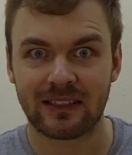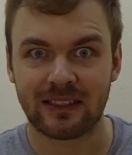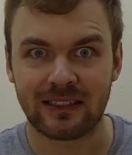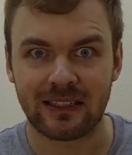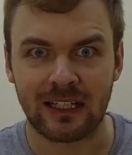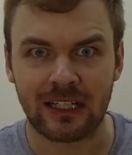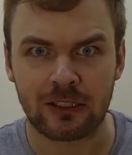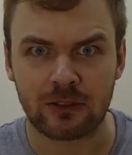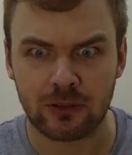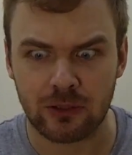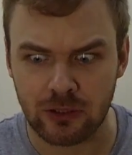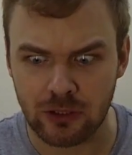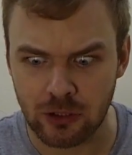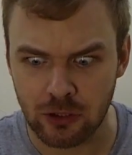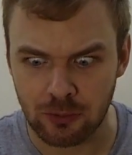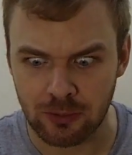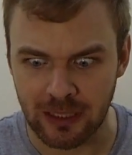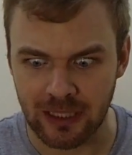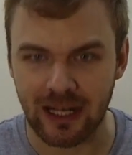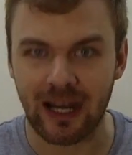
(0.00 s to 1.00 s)
Kita harus
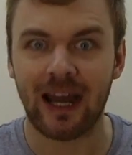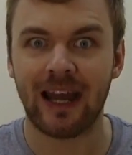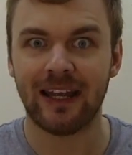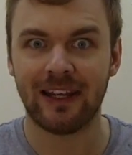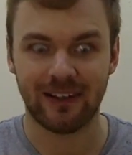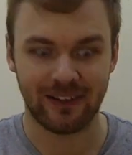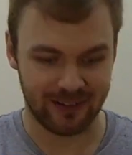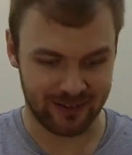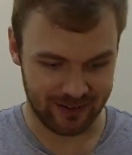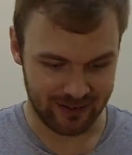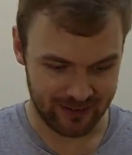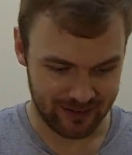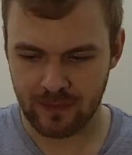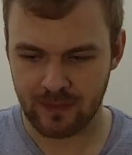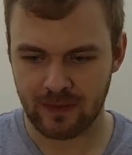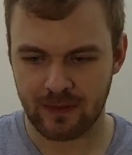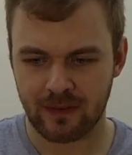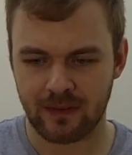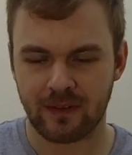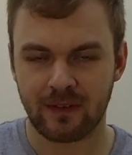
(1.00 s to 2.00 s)
coba. Ayo.
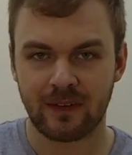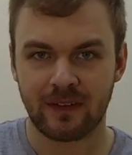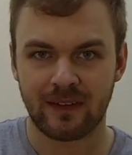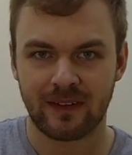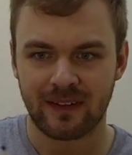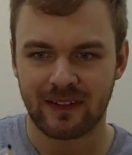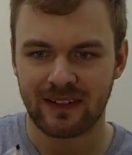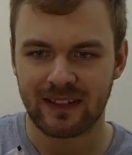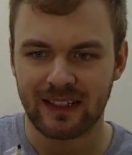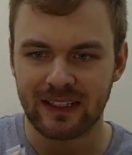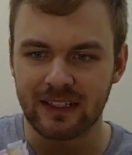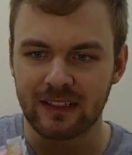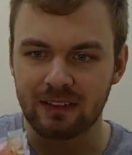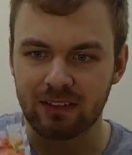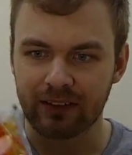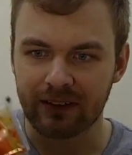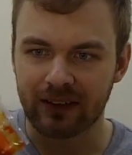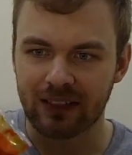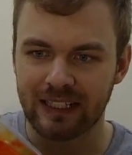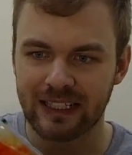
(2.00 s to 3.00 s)

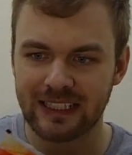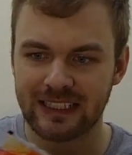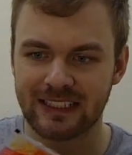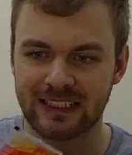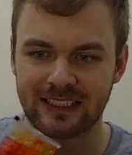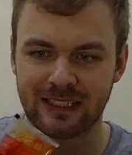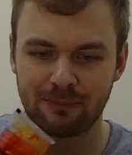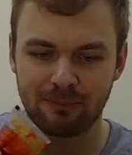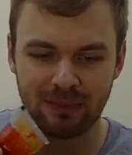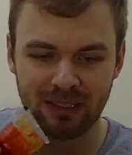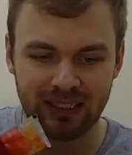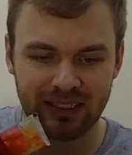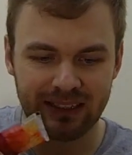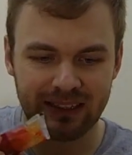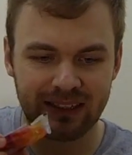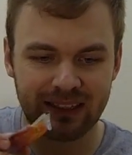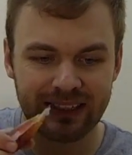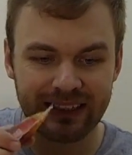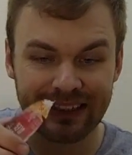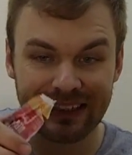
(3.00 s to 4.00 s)
Ayo, kita tambah
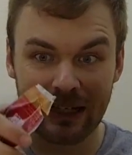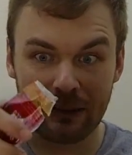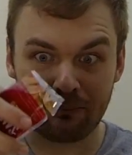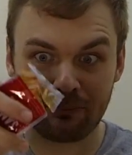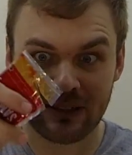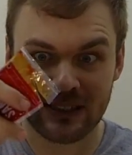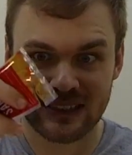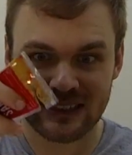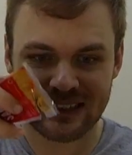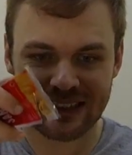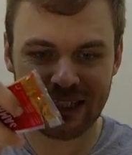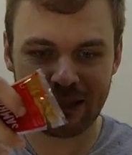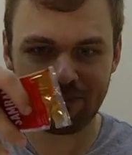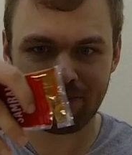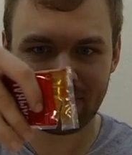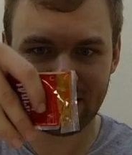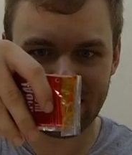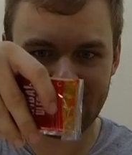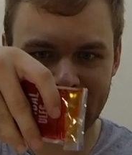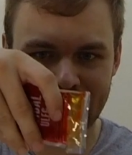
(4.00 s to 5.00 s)
tambah
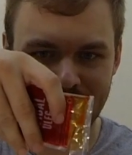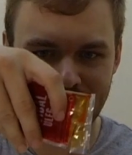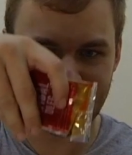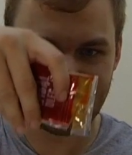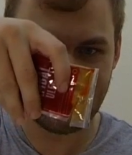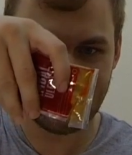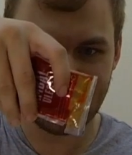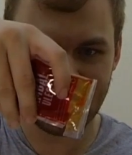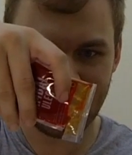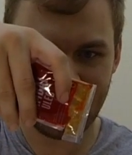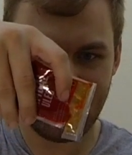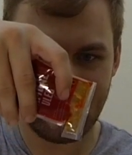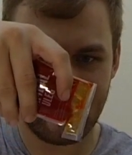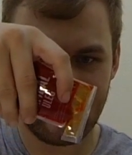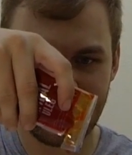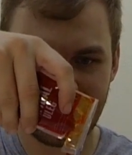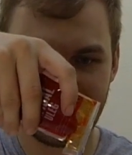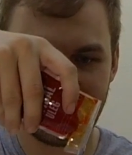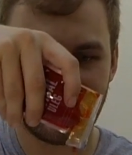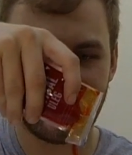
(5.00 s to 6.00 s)
sambal dulu.
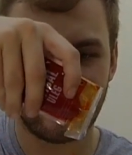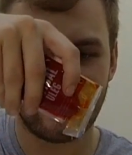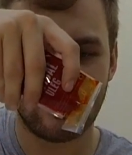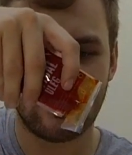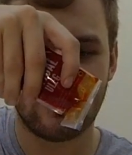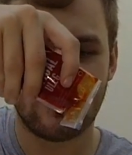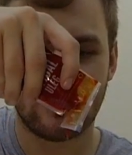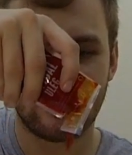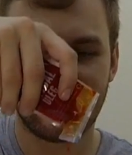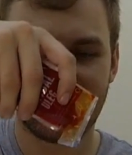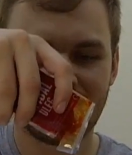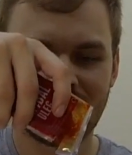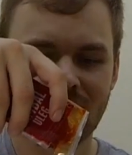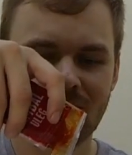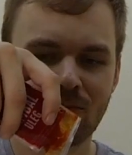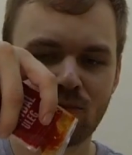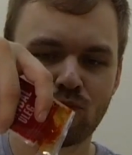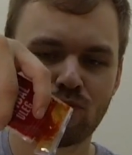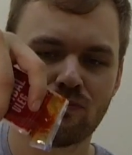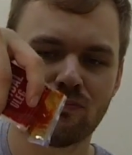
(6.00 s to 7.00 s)

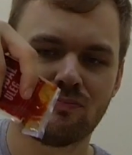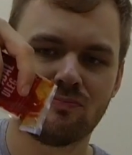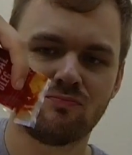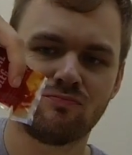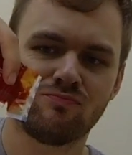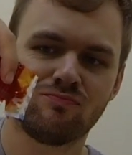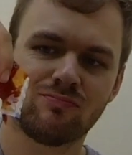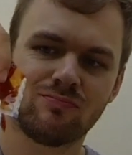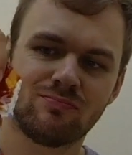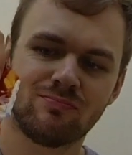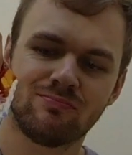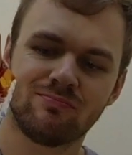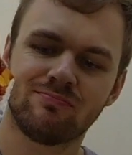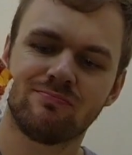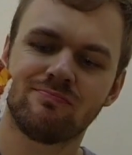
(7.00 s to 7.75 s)
Hmm.